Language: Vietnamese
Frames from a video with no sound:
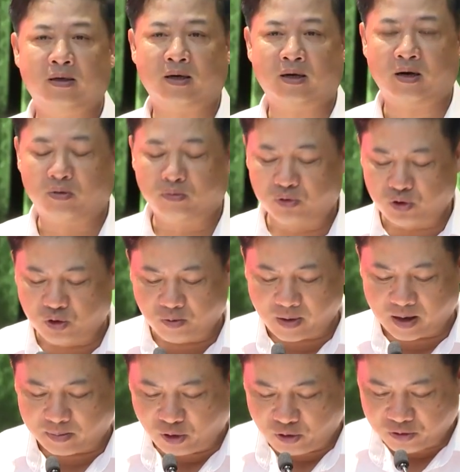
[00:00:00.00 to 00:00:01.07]
khai các chương trình
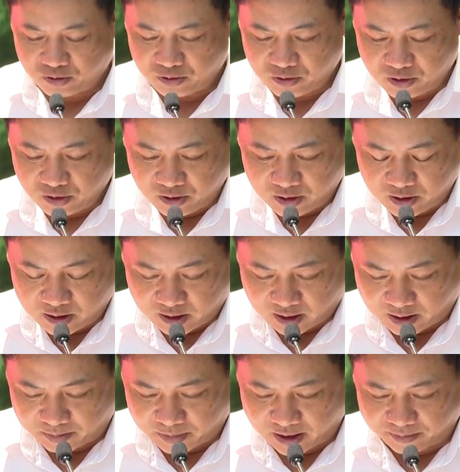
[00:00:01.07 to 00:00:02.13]
hành động của thành ủy,
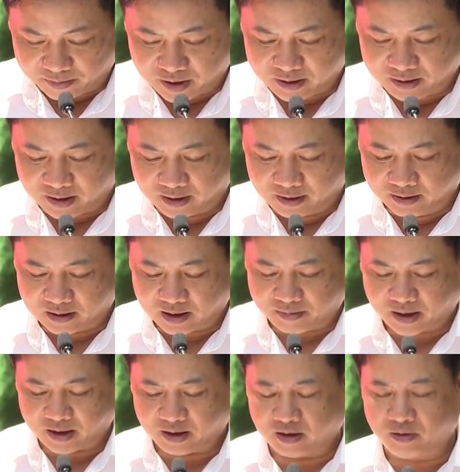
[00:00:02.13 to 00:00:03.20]
thực hiện các nghị quyết
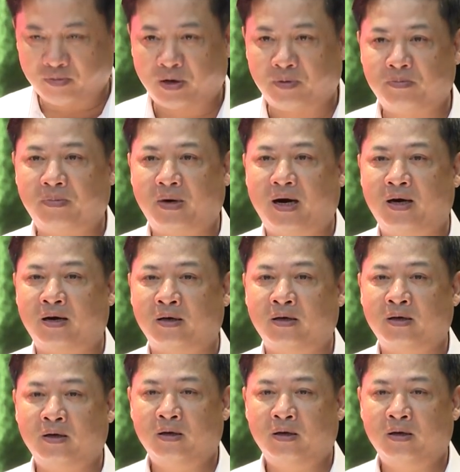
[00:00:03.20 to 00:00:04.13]
hội nghị lần thứ 6 Ban